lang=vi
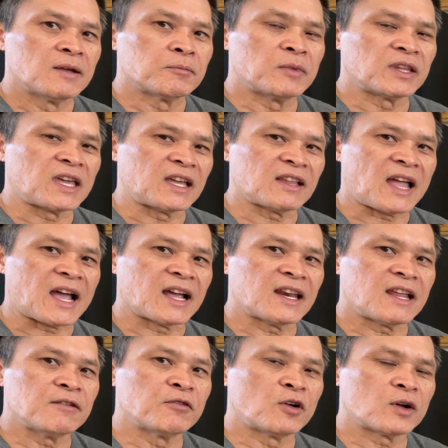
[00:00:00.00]
mình chạy thẳng cái
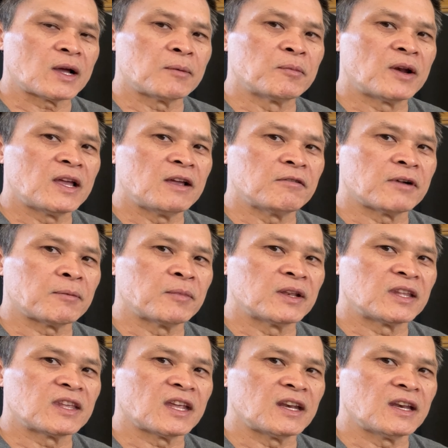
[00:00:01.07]
này vô cái âm ly và mình
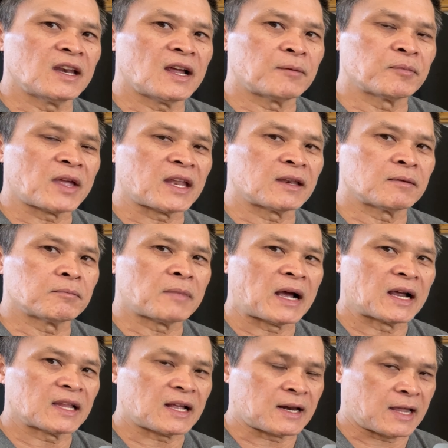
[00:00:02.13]
chỉnh âm thanh bằng
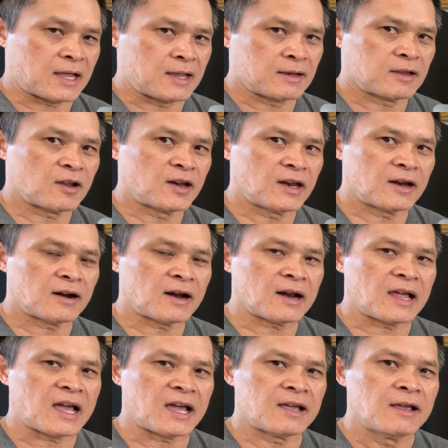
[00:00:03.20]
cái thằng này cho nên nó rất
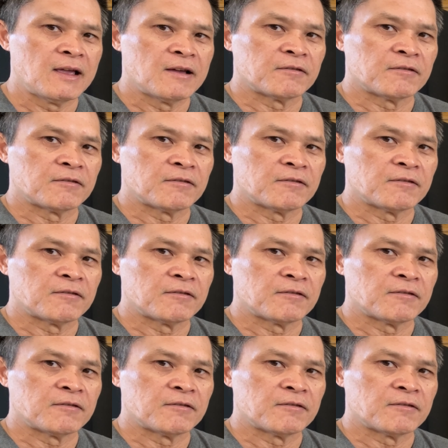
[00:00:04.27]
là hay